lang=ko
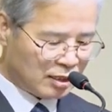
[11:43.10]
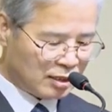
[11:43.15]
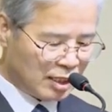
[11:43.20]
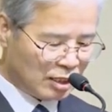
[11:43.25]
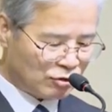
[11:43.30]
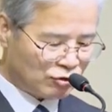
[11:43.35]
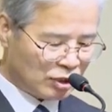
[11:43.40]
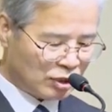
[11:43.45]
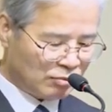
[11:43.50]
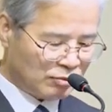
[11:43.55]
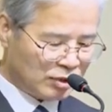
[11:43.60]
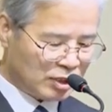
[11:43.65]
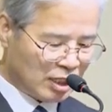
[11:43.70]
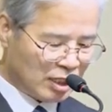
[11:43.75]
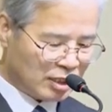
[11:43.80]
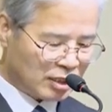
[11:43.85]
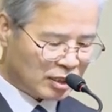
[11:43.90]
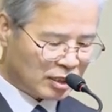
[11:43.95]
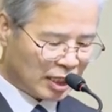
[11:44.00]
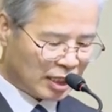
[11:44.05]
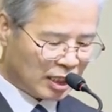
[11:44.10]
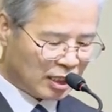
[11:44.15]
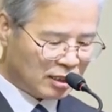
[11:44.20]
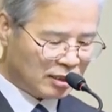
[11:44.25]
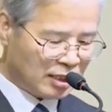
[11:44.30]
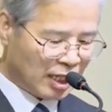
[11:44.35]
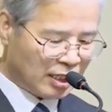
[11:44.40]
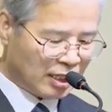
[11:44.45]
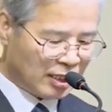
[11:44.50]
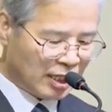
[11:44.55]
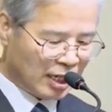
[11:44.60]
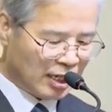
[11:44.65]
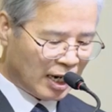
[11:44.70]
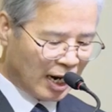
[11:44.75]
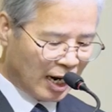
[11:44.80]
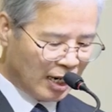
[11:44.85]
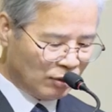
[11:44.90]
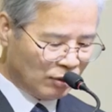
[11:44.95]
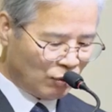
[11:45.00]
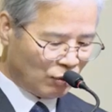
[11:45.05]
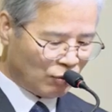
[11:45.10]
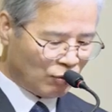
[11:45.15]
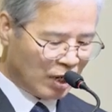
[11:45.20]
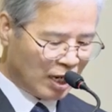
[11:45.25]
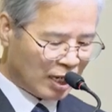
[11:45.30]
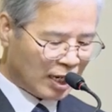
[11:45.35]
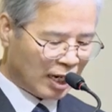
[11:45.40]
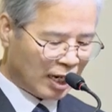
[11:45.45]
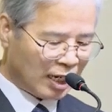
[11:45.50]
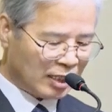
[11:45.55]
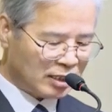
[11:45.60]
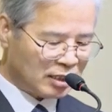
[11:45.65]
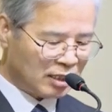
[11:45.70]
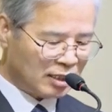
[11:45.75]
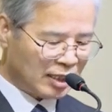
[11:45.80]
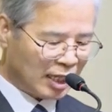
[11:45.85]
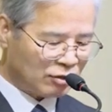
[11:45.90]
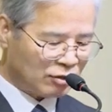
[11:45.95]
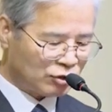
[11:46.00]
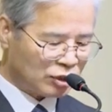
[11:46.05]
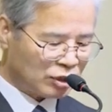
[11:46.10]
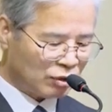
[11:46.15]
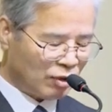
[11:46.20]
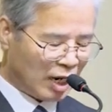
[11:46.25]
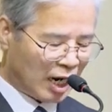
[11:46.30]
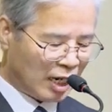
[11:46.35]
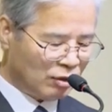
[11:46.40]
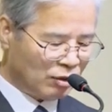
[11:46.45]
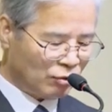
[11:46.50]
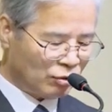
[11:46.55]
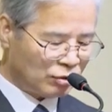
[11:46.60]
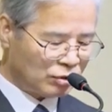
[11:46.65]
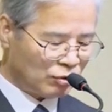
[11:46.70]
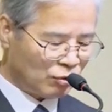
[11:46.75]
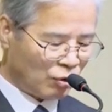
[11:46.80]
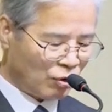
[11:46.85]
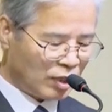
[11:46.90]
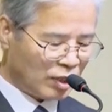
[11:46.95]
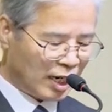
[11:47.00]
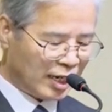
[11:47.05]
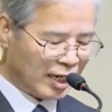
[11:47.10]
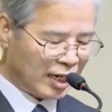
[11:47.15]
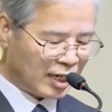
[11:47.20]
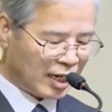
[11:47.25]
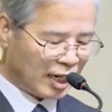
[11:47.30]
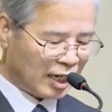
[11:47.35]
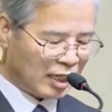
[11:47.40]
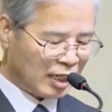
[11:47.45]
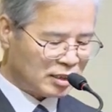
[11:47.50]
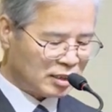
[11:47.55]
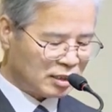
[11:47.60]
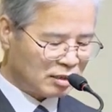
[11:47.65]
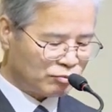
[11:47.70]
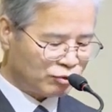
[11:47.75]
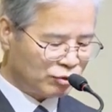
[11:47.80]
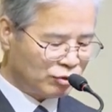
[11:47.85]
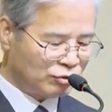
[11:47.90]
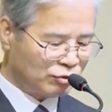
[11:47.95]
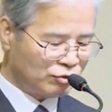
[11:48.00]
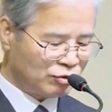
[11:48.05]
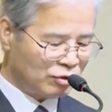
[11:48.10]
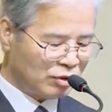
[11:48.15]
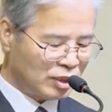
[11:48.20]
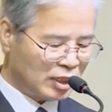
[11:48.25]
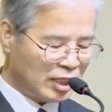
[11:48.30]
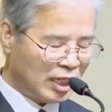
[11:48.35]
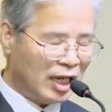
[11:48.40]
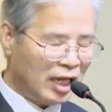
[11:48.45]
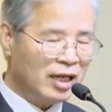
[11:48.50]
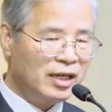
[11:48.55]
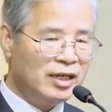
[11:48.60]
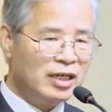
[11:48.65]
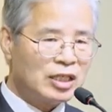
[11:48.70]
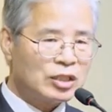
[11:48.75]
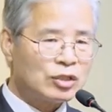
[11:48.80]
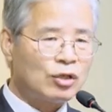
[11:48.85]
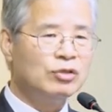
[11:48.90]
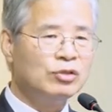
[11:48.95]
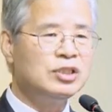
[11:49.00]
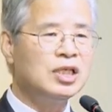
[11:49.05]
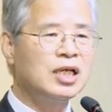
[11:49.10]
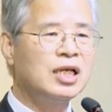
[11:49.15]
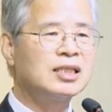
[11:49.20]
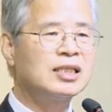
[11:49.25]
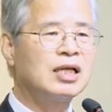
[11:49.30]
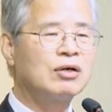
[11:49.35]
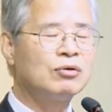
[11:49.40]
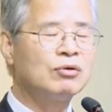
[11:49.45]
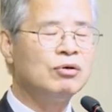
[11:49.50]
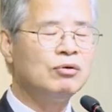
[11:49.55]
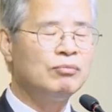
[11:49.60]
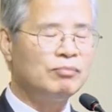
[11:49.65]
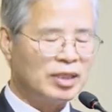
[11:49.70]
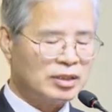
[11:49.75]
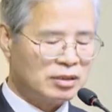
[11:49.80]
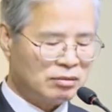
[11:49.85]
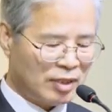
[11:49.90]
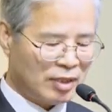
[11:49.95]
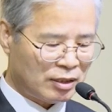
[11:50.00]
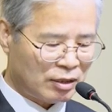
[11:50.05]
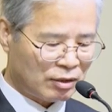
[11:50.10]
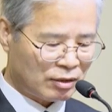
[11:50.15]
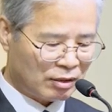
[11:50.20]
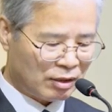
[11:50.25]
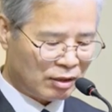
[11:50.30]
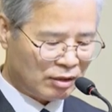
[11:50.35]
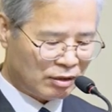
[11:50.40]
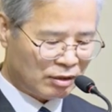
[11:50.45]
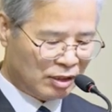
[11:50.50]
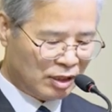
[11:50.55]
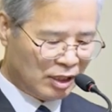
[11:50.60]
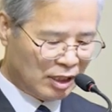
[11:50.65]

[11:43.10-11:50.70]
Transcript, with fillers: 예수님은 이 세상이 끝나는 날 알곡과 가라지를 나누시고 알곡은 곡간에 가라지는 불구덩이에 던지겠다고 말씀하셨어요.